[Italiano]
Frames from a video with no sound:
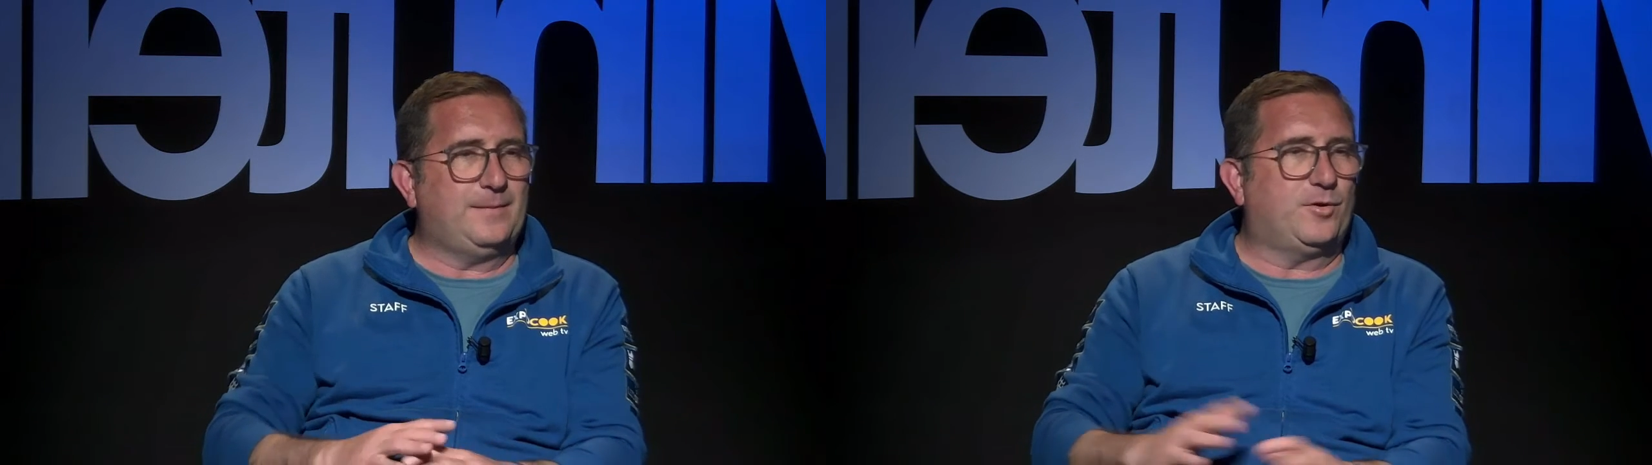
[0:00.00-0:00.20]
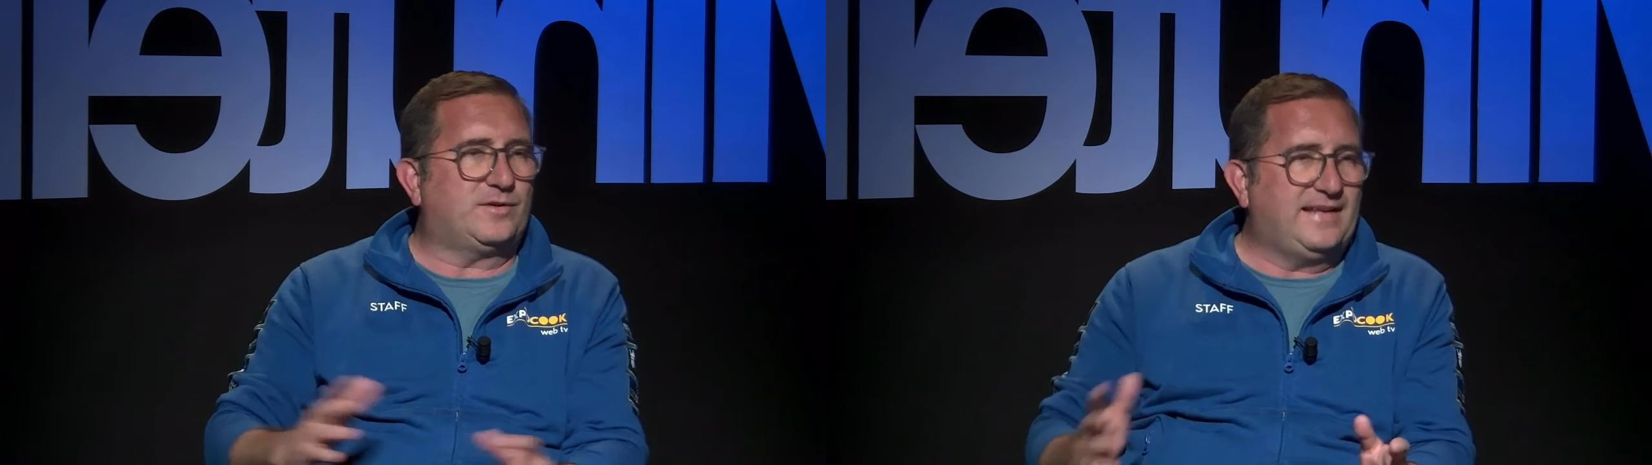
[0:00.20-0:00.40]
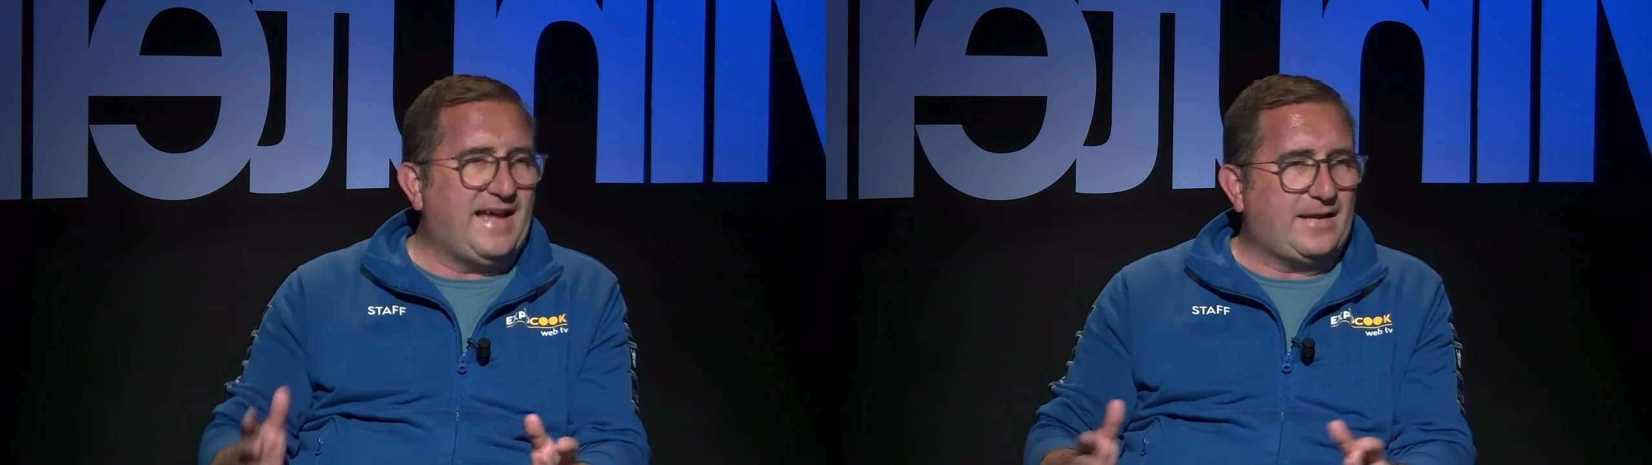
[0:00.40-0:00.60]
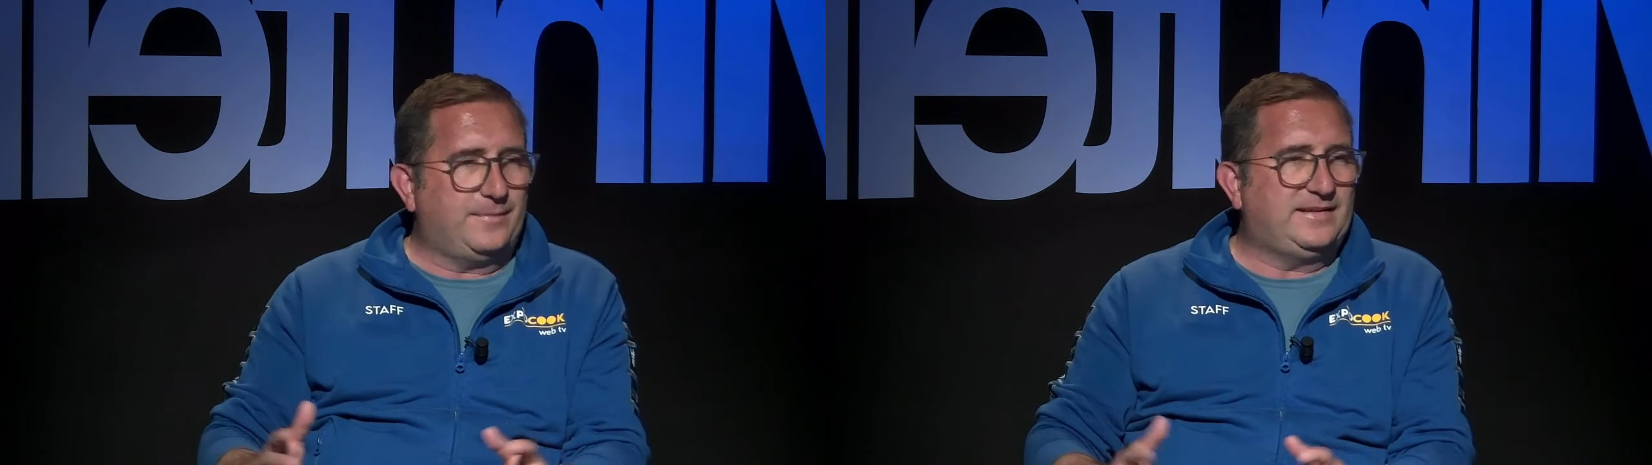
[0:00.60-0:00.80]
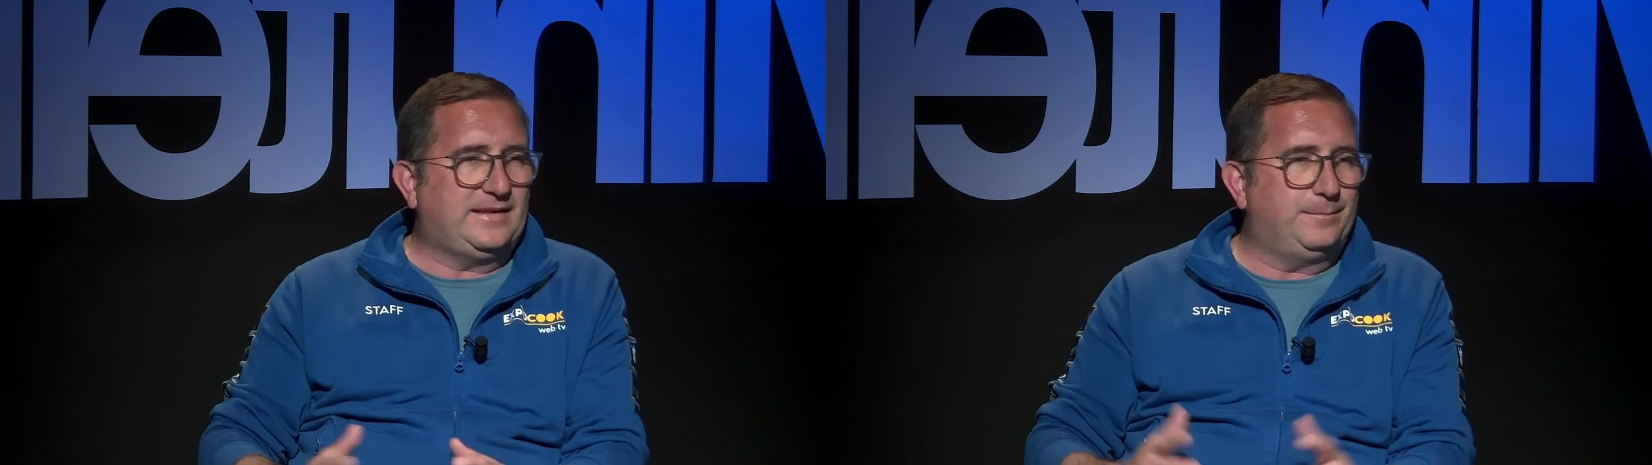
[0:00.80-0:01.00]
deporre le
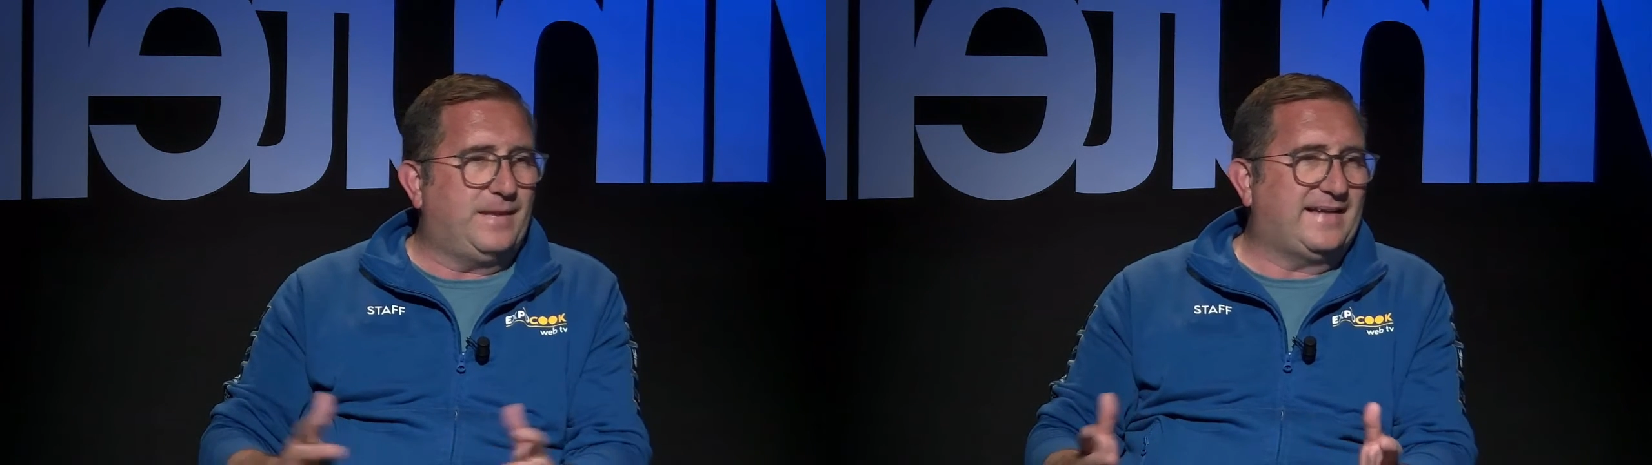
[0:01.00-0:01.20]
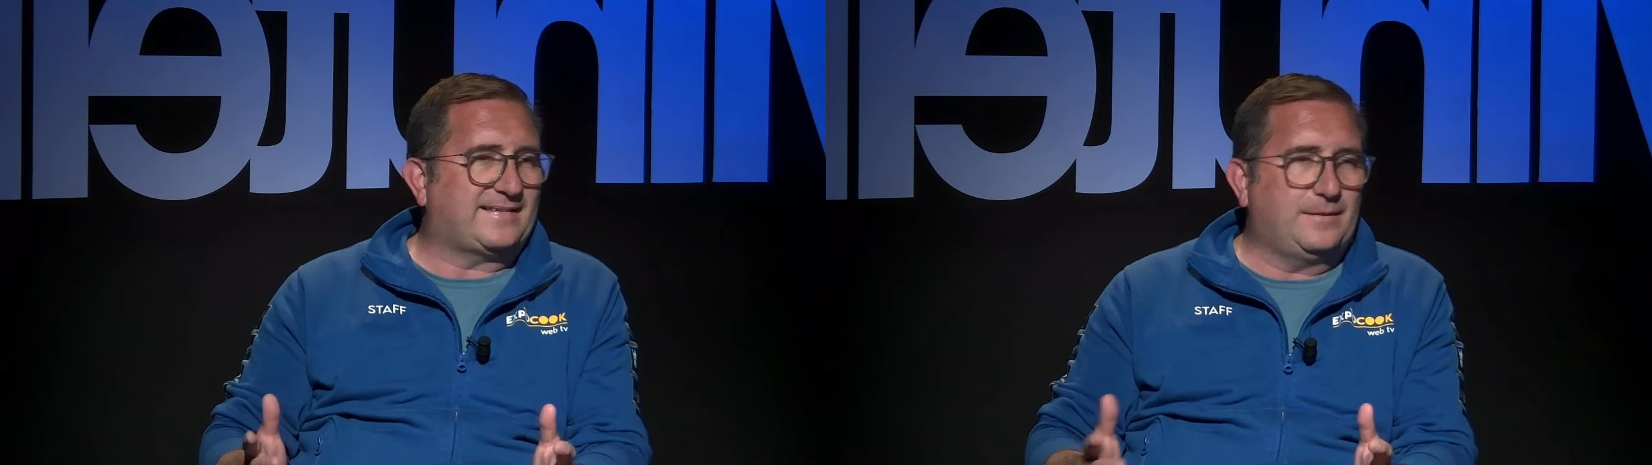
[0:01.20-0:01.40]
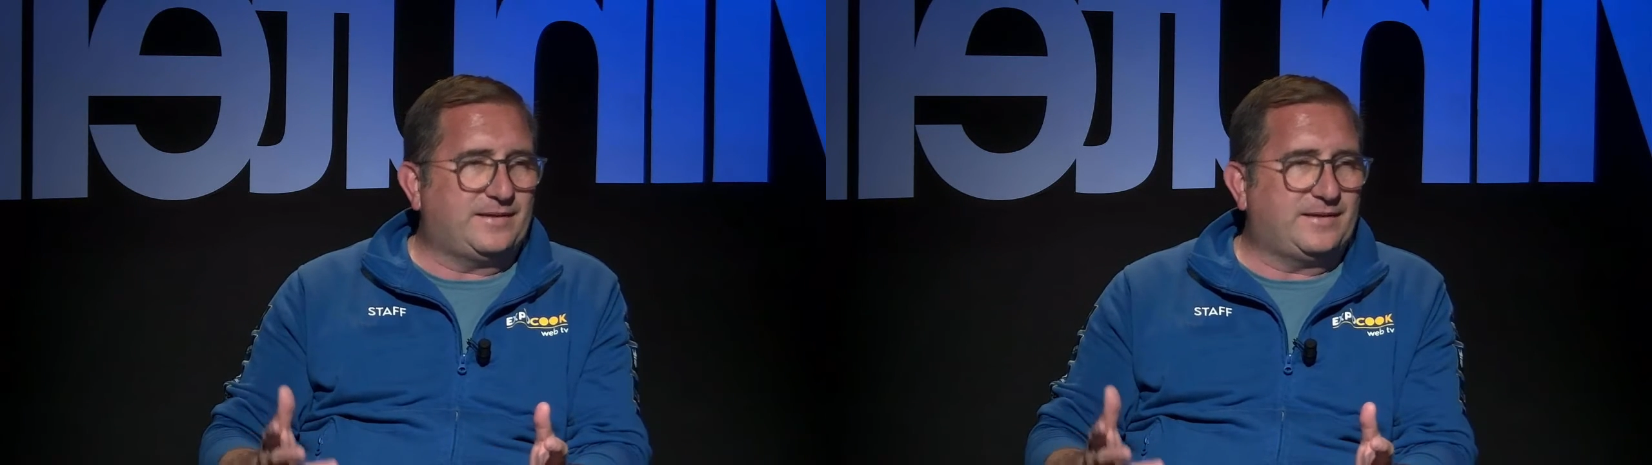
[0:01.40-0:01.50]
armi e dire basta,